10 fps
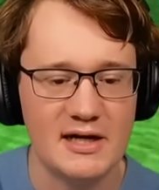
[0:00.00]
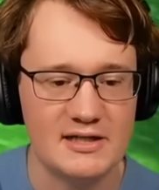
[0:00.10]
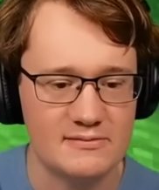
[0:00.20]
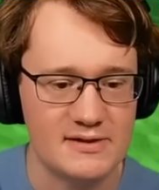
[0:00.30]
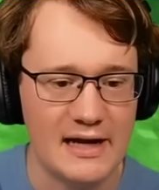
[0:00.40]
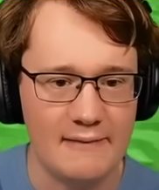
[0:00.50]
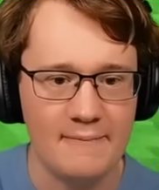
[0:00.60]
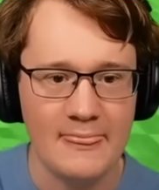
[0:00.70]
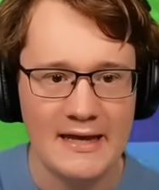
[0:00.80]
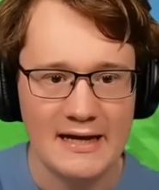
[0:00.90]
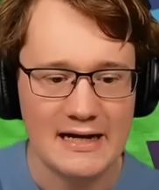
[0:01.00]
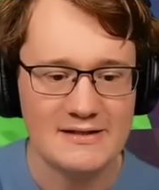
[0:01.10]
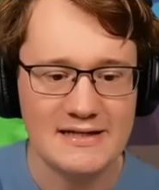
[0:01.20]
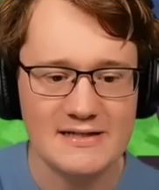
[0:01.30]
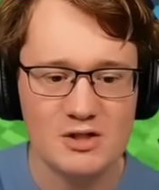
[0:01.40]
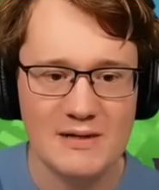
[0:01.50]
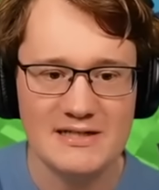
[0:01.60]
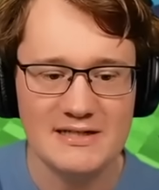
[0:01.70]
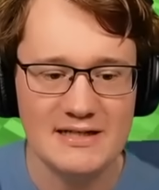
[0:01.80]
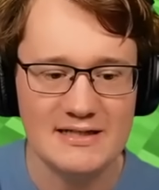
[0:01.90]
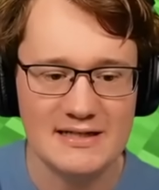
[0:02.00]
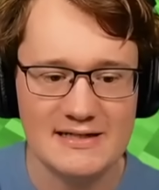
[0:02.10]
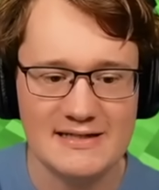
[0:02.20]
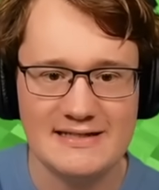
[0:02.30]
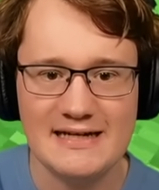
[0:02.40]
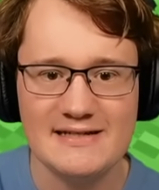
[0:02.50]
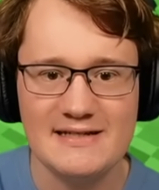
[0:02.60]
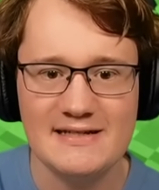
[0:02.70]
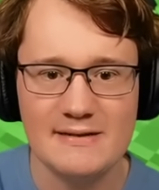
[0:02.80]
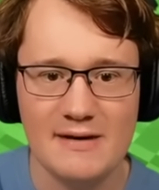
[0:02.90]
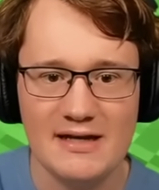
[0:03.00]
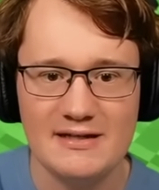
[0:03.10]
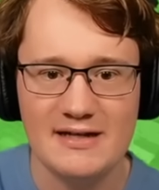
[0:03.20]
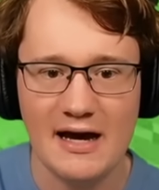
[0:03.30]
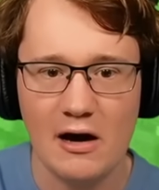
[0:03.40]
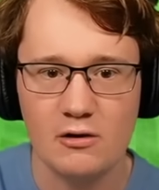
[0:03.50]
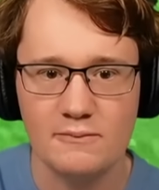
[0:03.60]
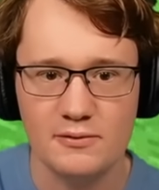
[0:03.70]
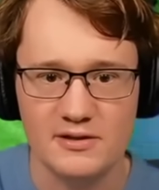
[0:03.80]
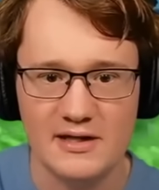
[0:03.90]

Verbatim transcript: Items. Geil. Also das ist später die Idee. Das heißt, das hier ist am Ende der Output.